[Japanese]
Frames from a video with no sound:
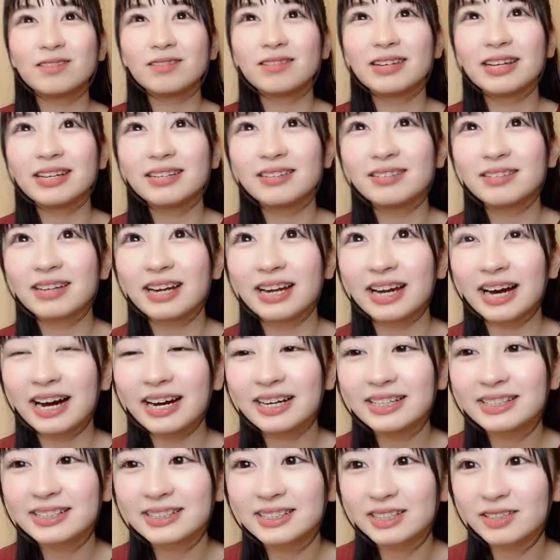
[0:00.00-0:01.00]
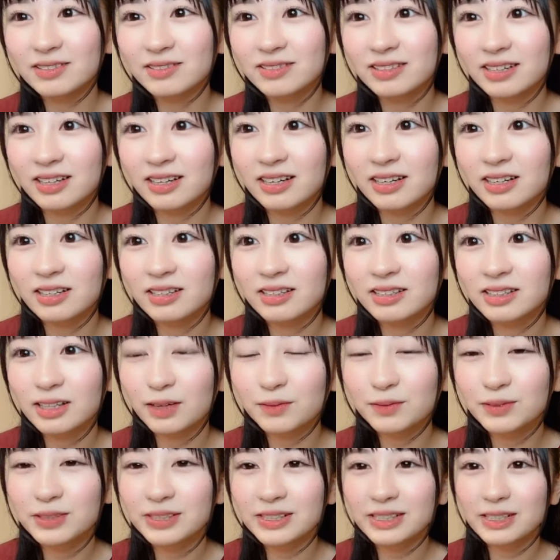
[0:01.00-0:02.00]
公演ぐらい空いちゃうから多
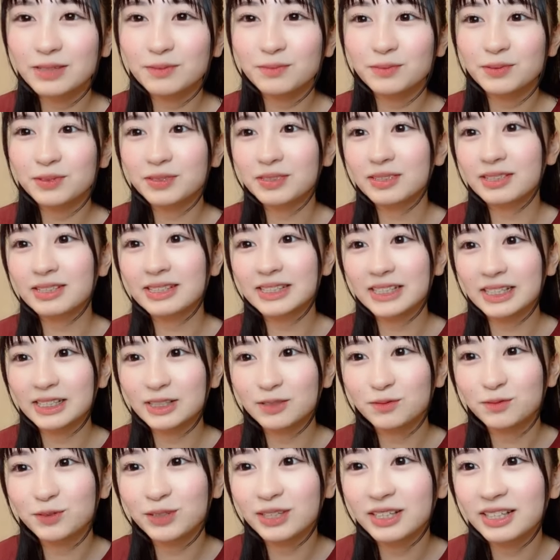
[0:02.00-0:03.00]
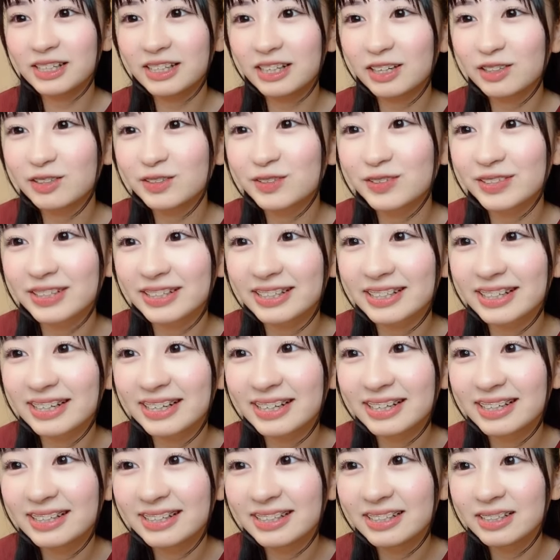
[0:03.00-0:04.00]
分次も久しぶりになるのか
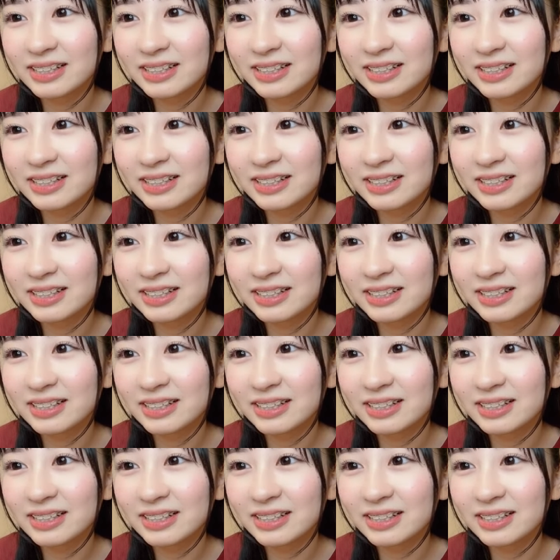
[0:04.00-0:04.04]
な